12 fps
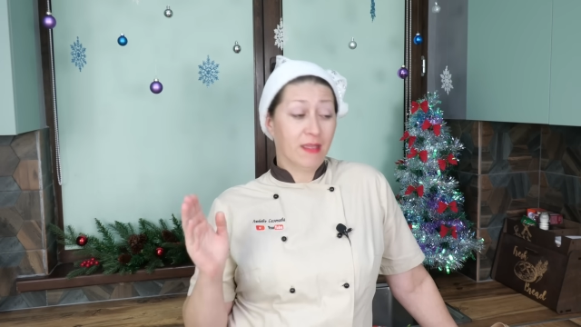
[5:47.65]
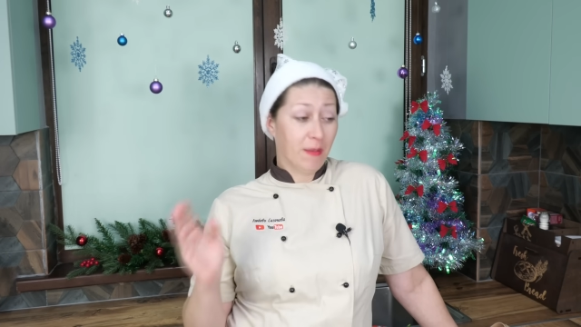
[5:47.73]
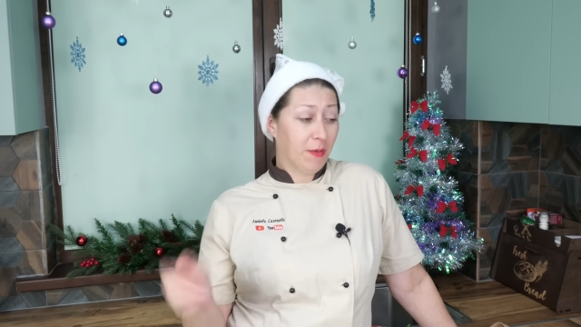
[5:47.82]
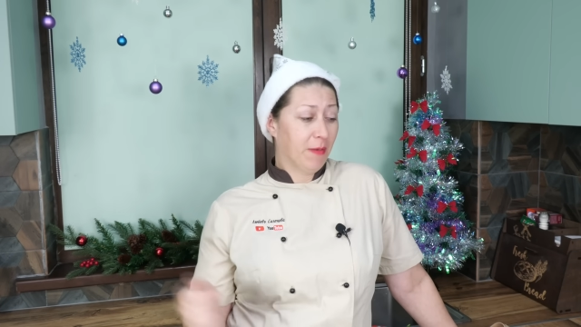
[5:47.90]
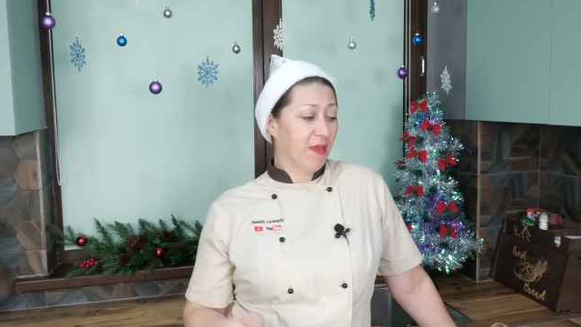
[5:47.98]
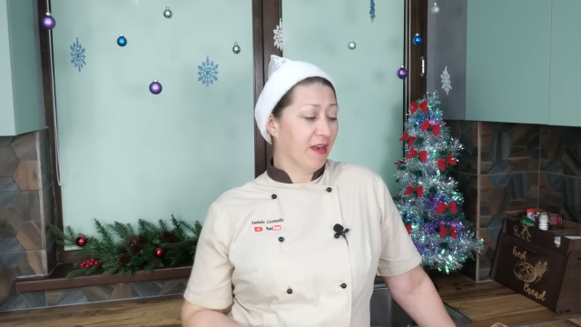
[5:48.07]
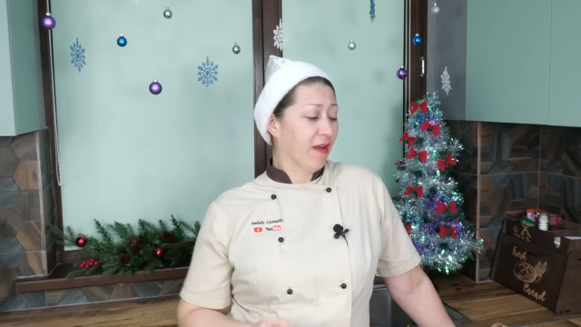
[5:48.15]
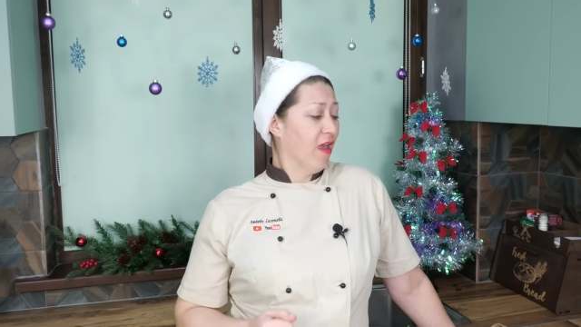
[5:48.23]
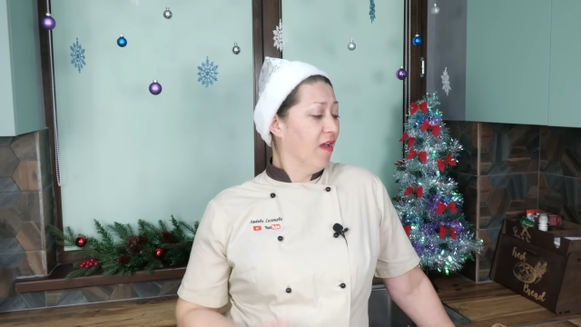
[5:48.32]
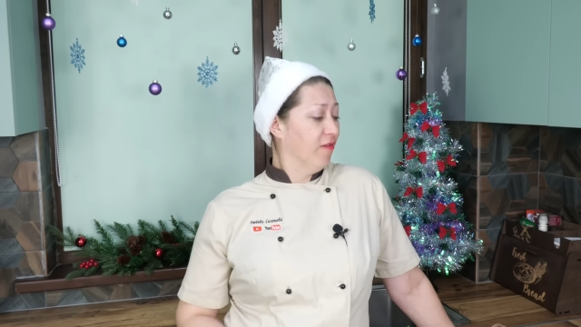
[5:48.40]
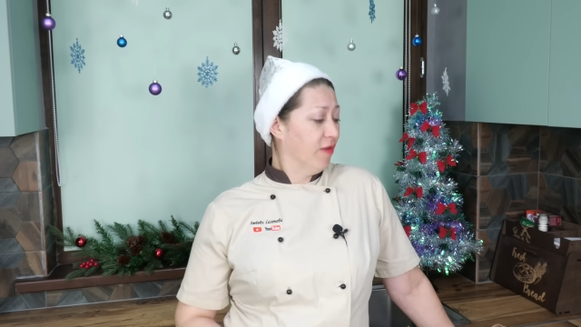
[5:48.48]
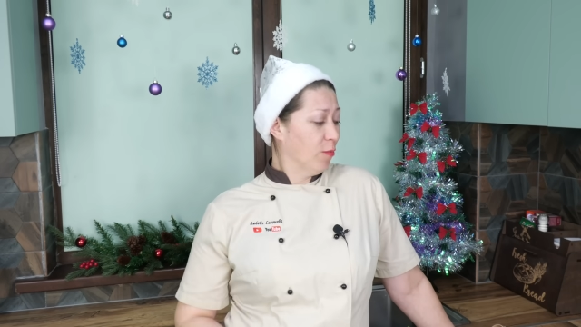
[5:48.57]
Например,
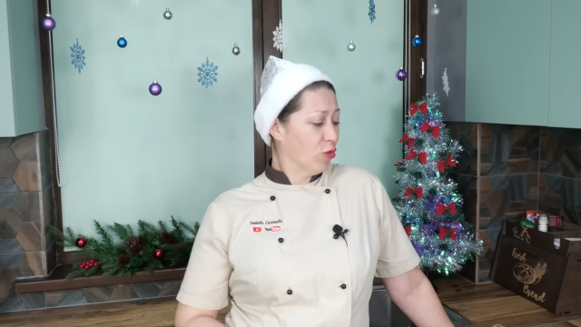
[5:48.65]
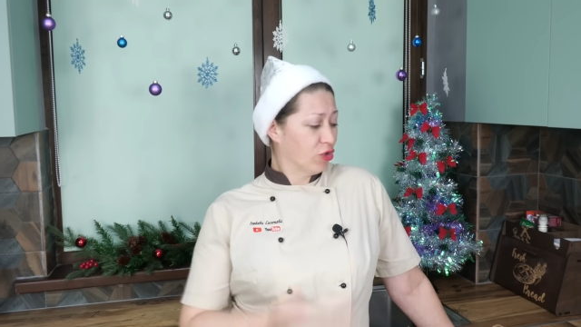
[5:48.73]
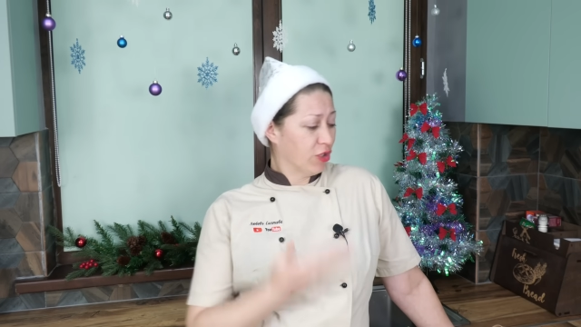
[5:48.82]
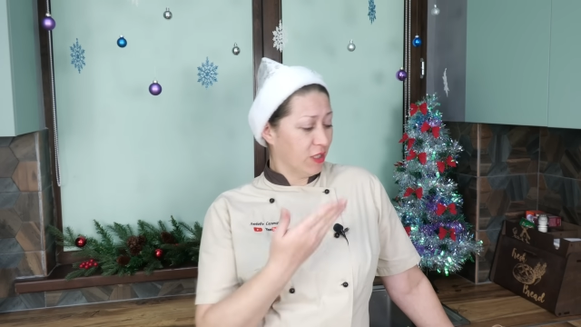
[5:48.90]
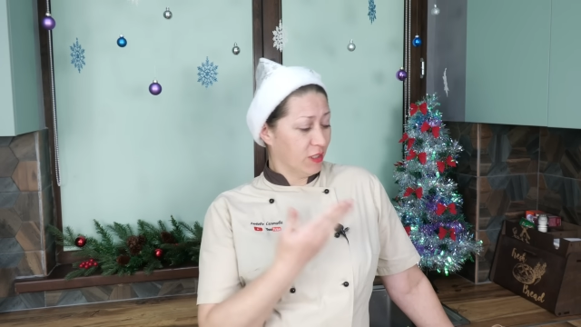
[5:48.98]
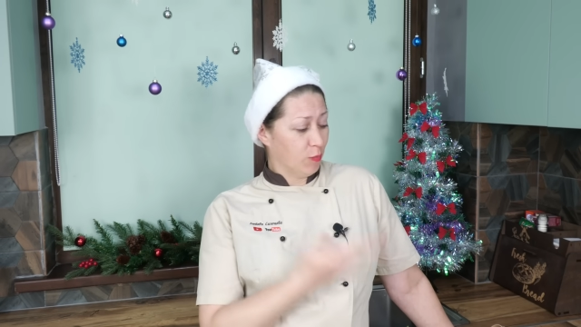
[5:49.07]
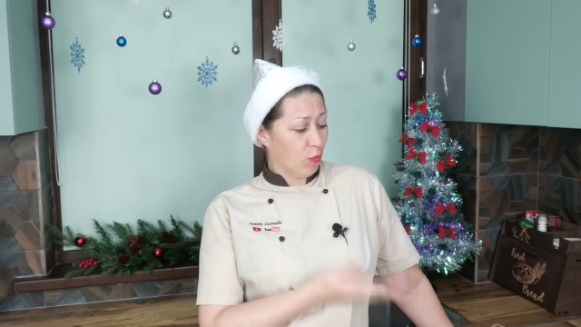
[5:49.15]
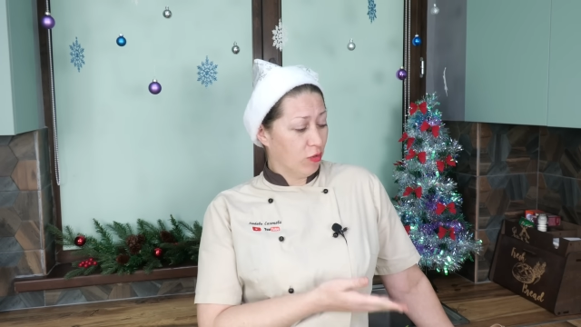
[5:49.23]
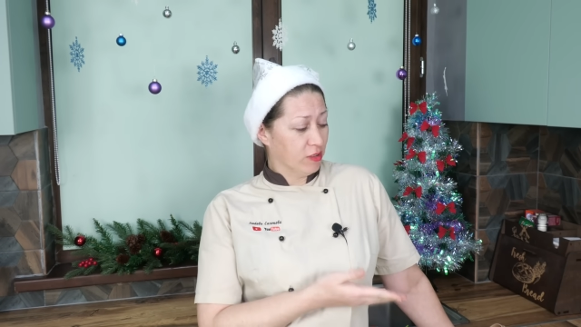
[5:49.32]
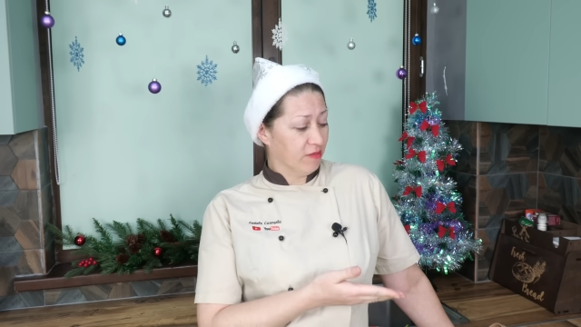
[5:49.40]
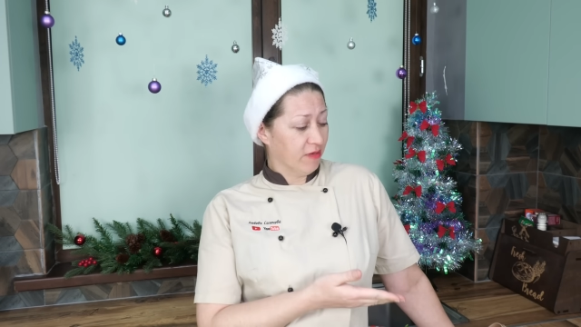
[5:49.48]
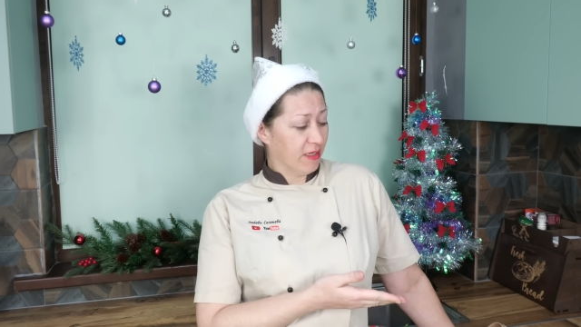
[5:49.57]
вы можете
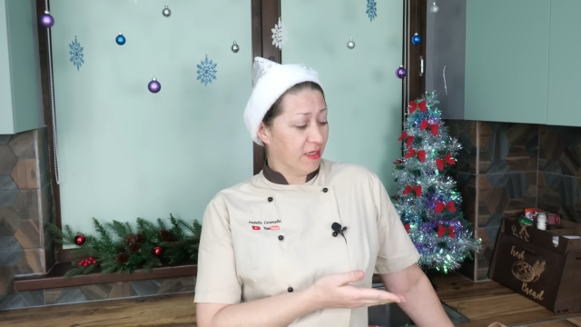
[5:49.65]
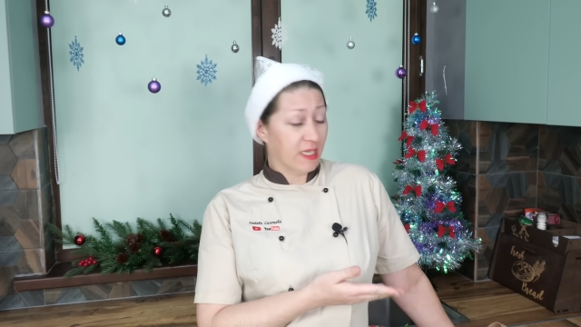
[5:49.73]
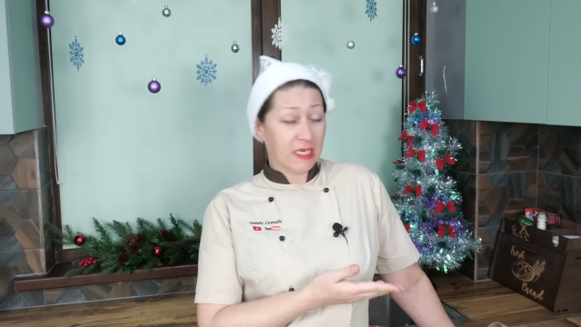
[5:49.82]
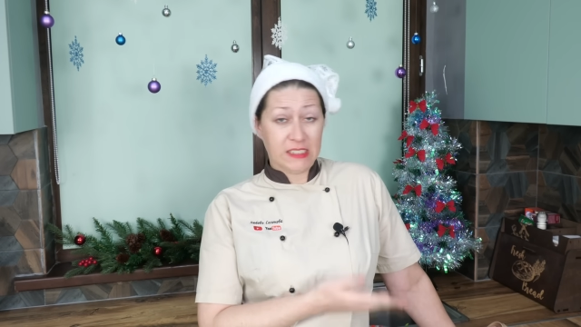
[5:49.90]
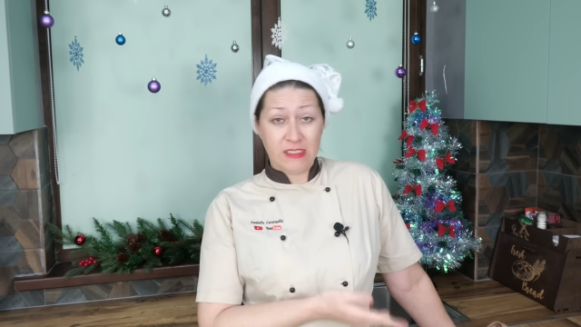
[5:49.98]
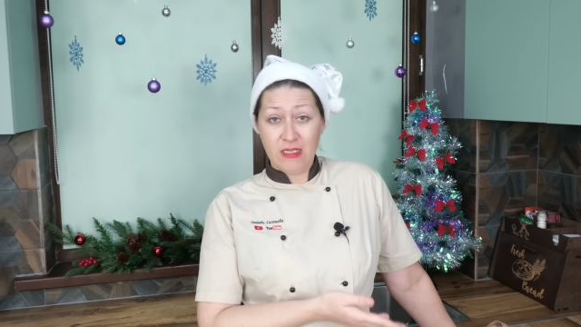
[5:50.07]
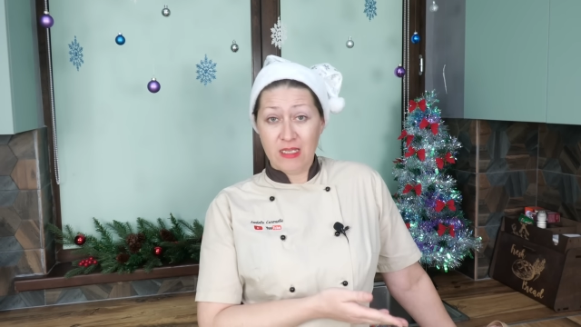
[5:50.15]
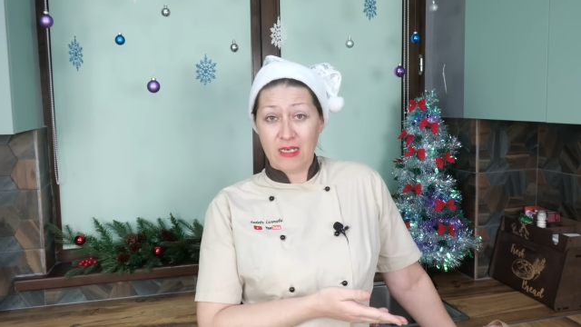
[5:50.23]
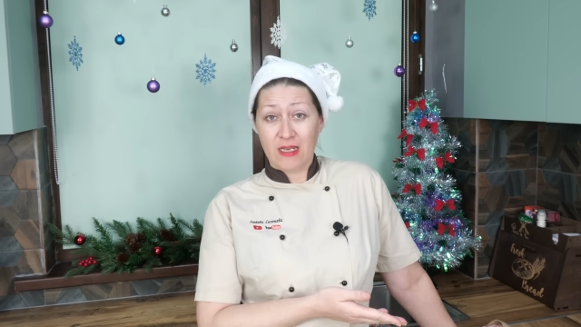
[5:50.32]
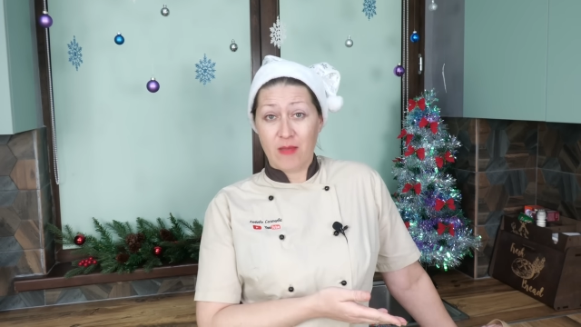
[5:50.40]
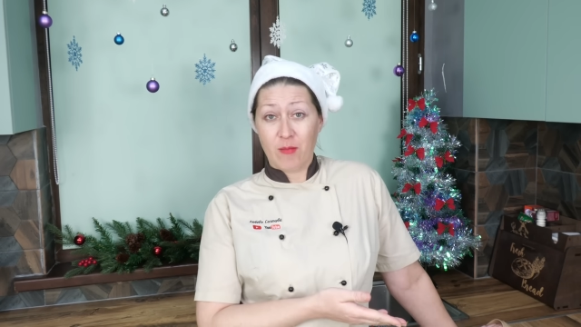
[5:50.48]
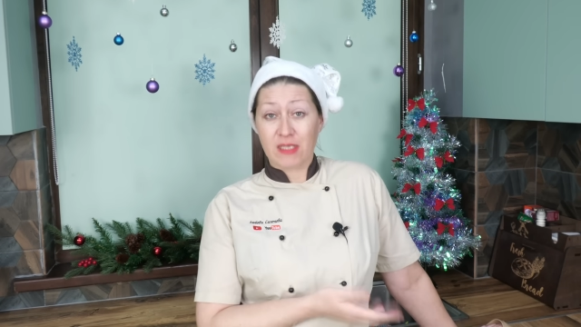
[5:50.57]
использовать не
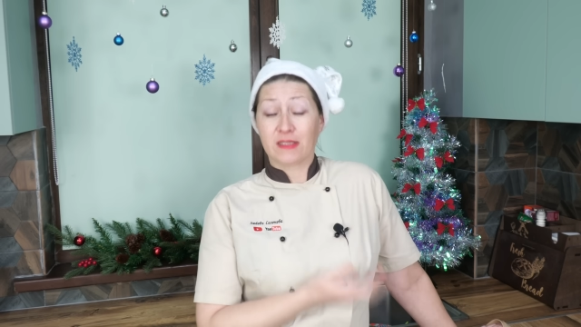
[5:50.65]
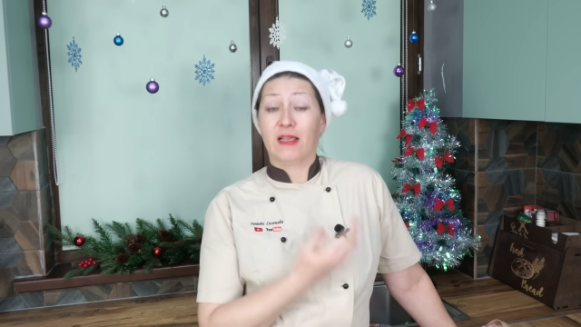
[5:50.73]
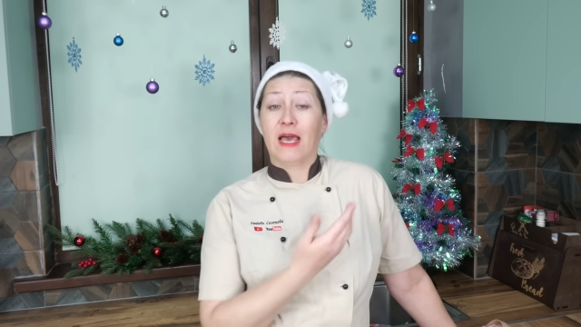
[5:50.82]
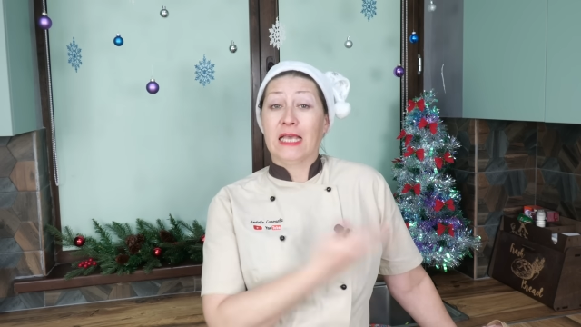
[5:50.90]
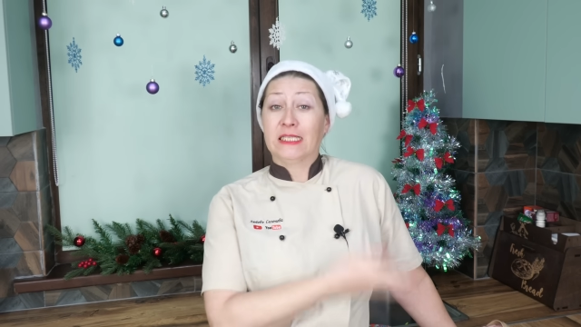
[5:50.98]
растительное масло,